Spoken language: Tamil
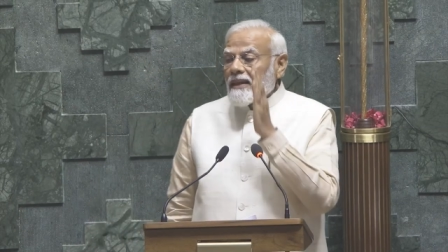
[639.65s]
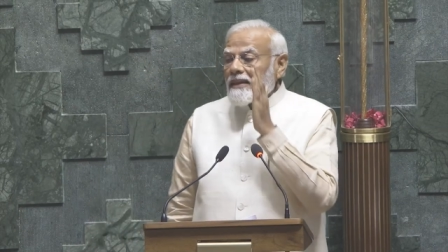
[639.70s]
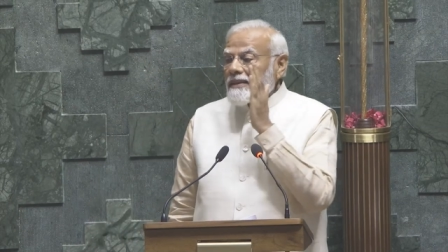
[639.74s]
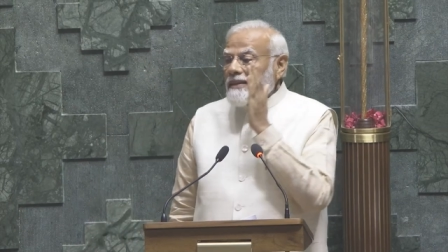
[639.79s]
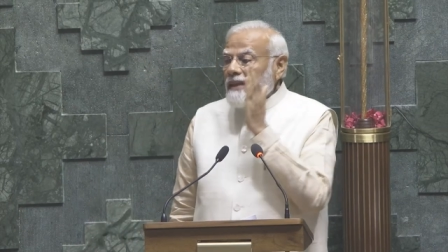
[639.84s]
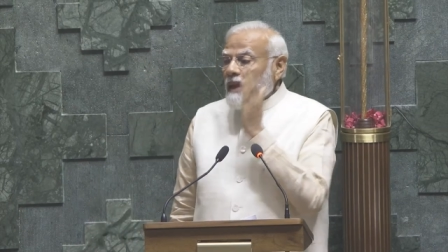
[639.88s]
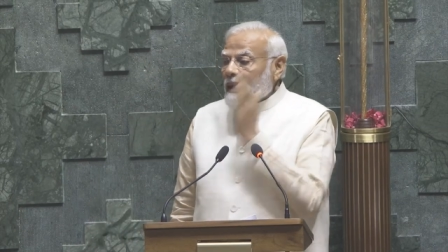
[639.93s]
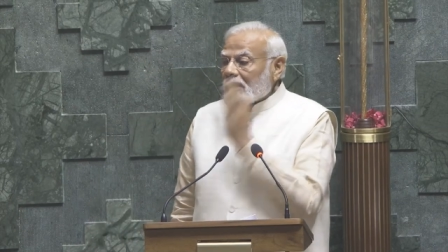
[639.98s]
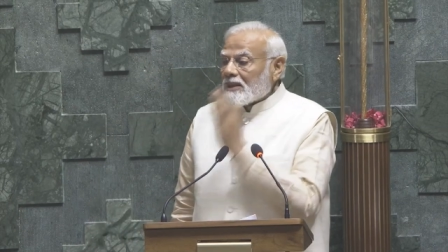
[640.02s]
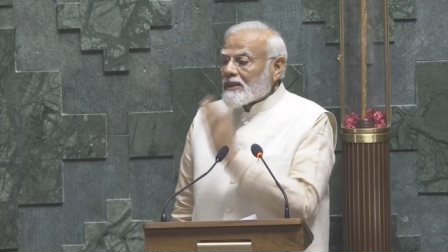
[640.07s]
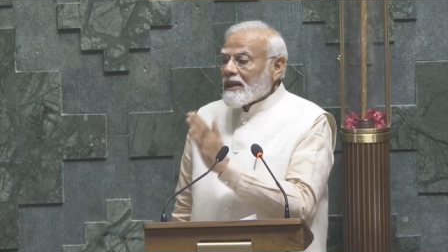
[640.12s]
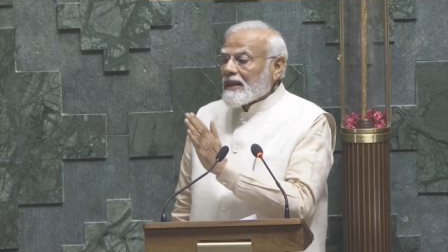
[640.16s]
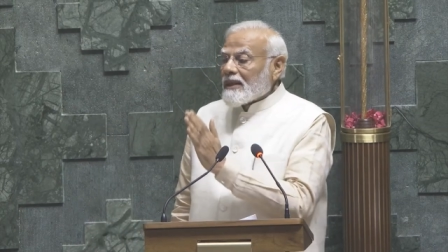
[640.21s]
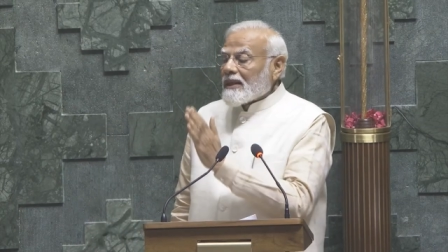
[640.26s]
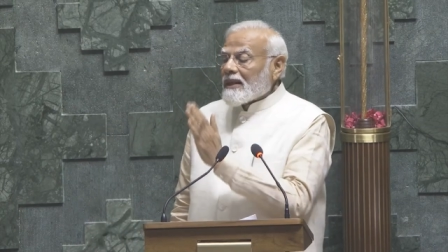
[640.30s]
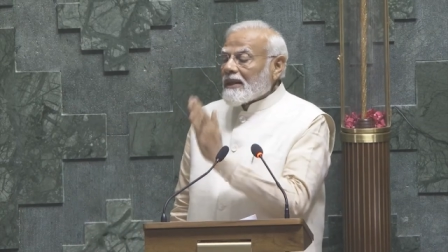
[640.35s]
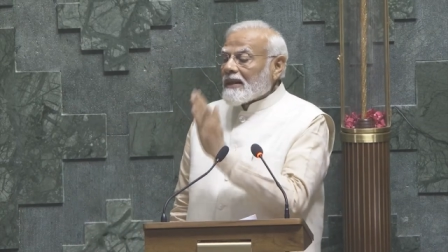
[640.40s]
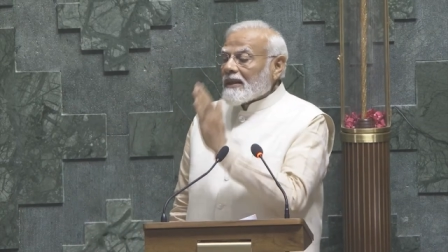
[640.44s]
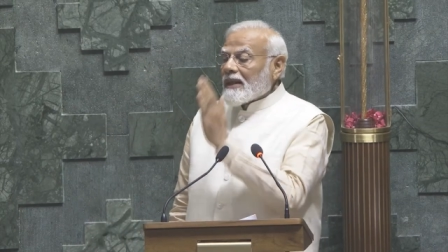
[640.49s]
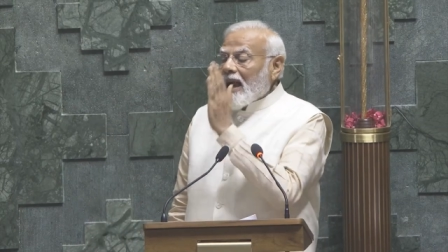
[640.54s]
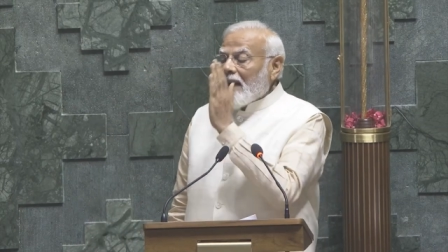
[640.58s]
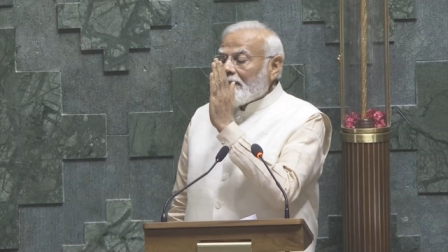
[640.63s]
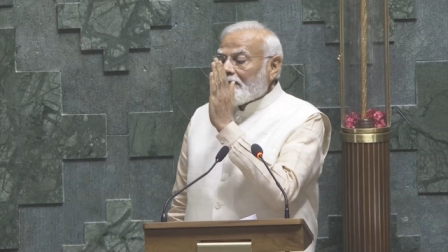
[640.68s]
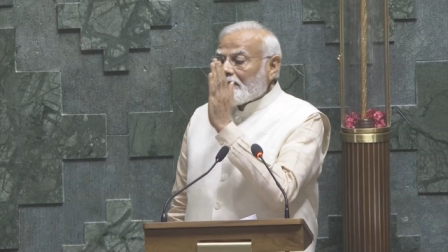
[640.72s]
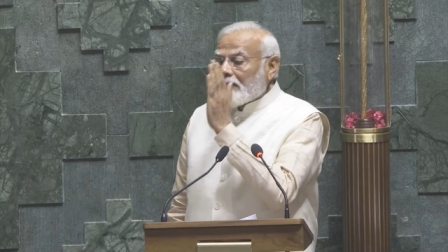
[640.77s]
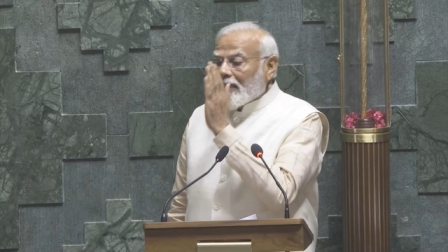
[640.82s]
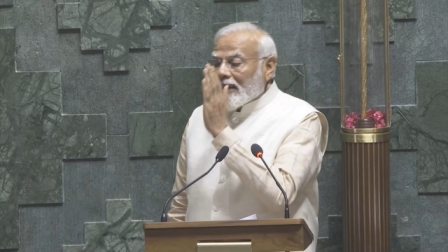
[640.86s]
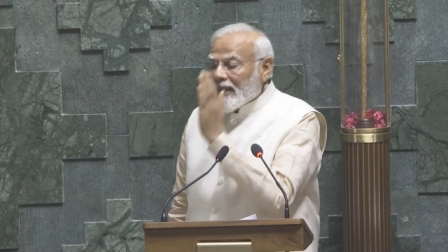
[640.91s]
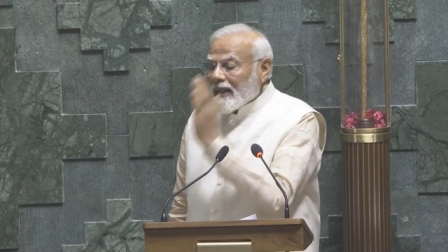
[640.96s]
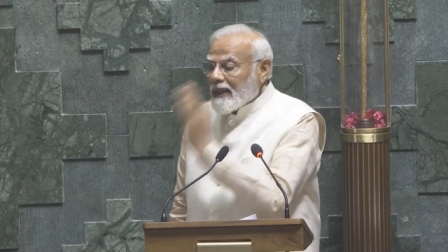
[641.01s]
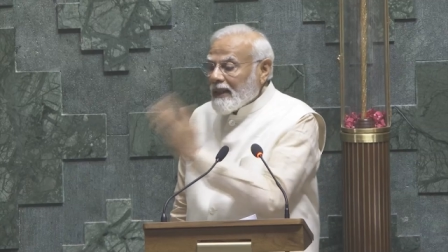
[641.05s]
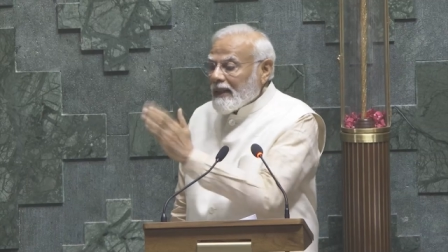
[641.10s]
பாரம்பரியத்தின்
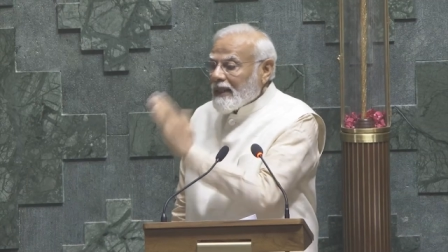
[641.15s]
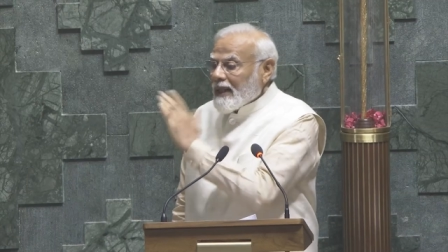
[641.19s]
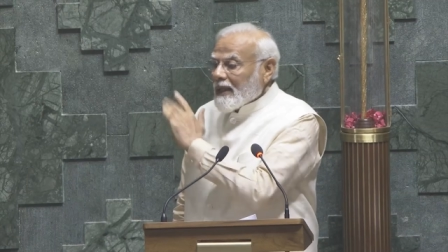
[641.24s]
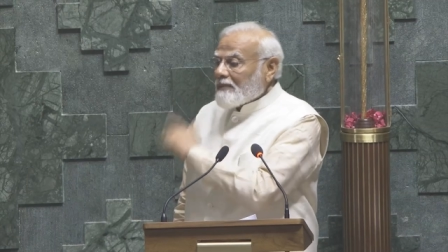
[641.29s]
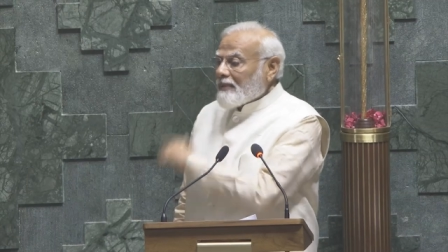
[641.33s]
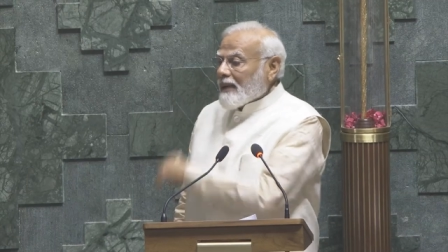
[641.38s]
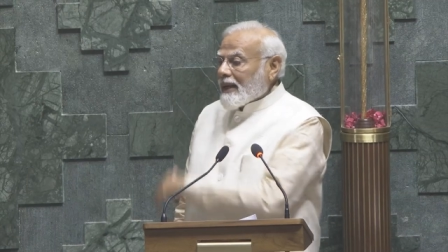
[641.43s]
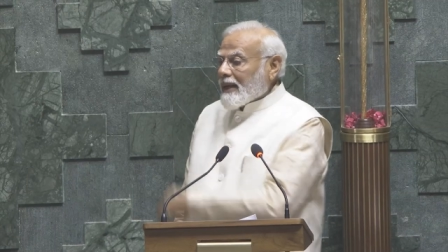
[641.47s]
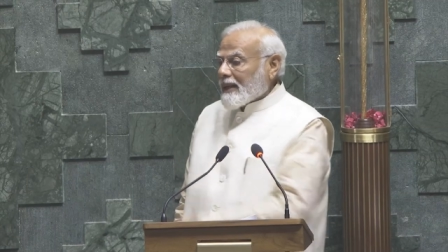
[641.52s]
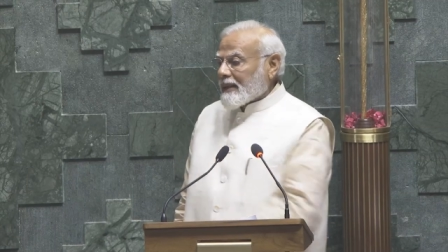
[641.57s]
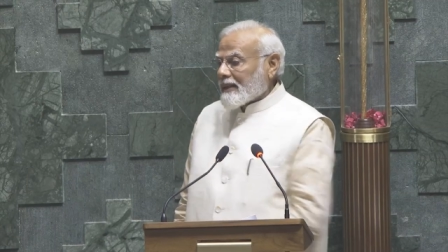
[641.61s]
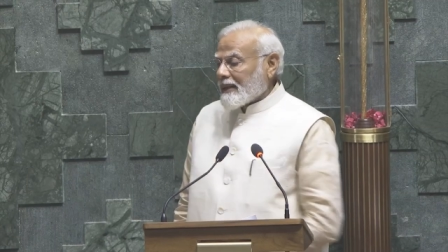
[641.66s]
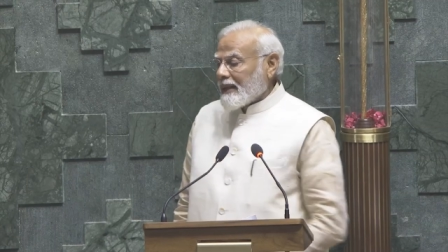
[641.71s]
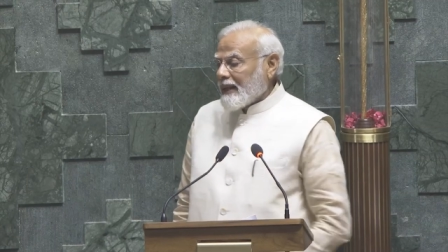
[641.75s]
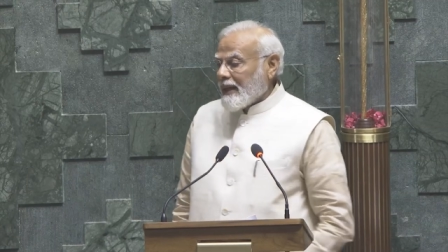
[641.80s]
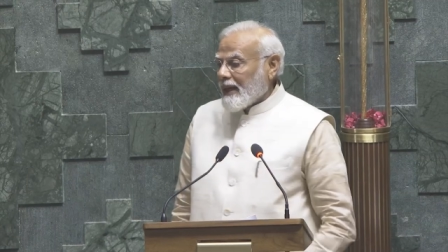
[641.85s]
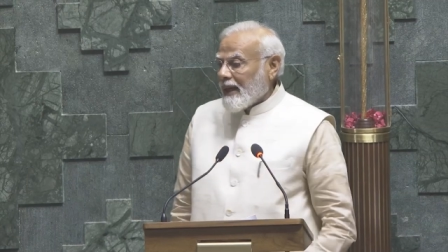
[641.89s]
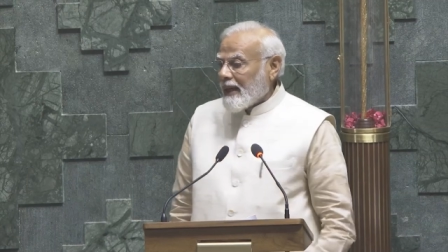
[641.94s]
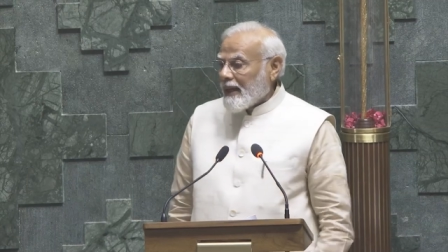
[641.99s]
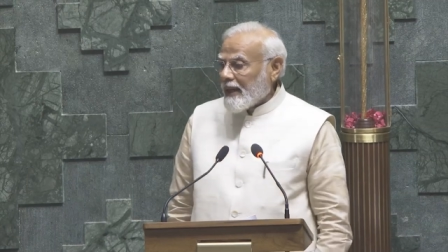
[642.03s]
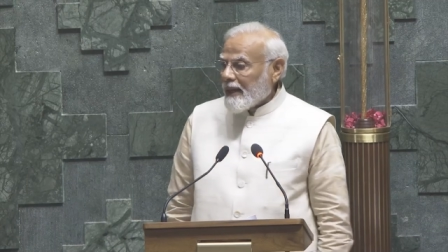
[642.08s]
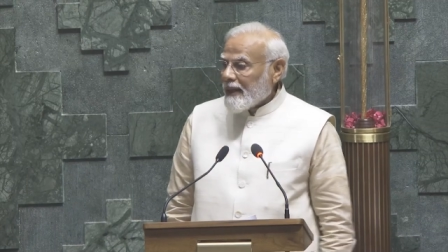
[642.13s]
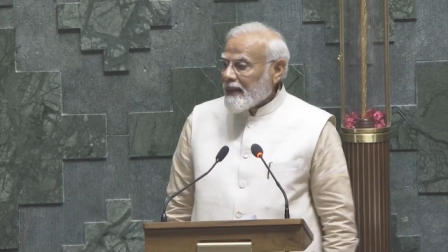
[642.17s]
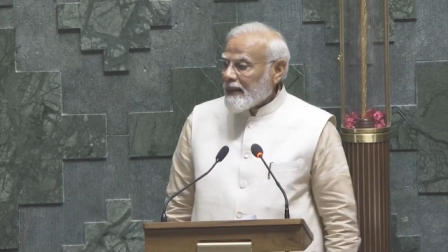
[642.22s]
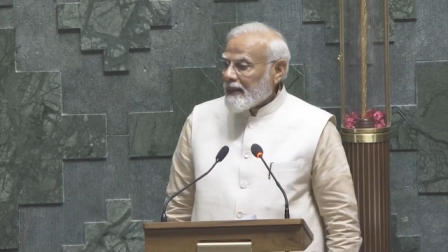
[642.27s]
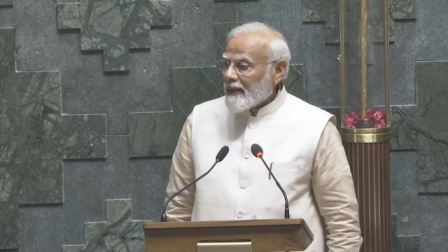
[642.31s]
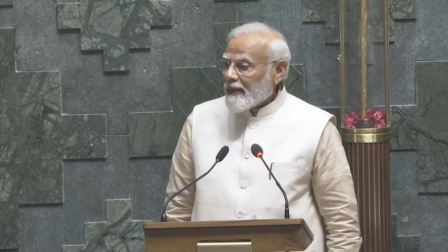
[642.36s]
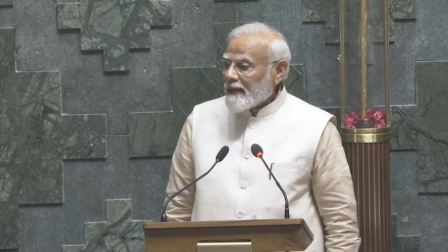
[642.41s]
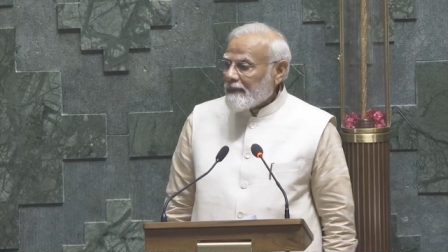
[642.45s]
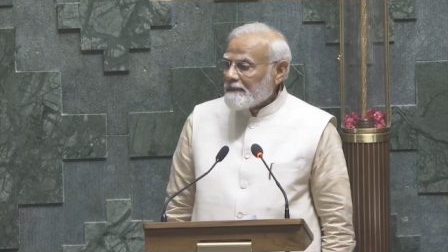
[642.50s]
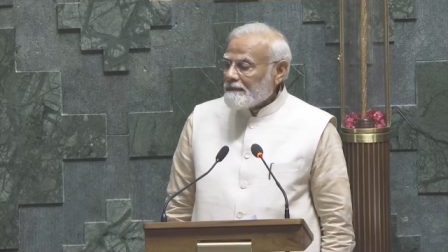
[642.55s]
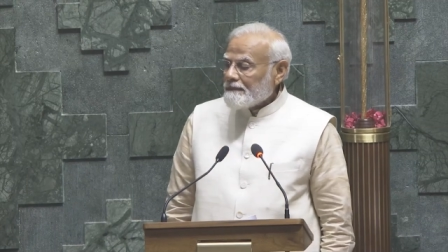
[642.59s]
பிரதிநிதியாக இருக்கிறது
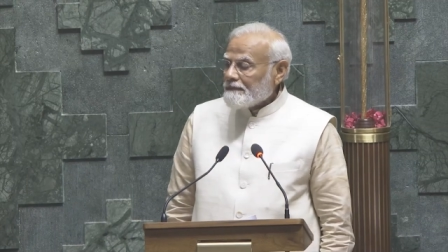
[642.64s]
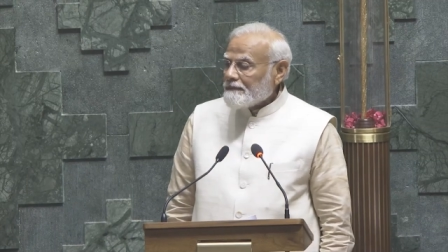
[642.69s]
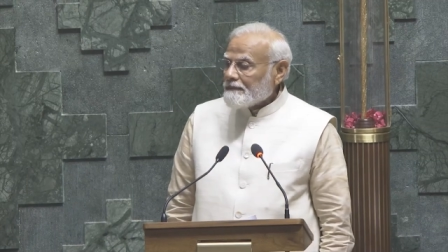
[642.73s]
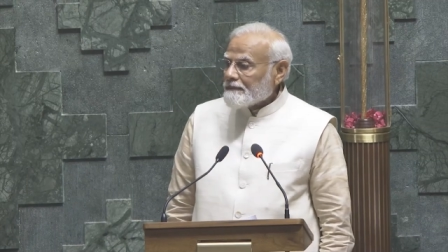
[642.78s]
என்றால்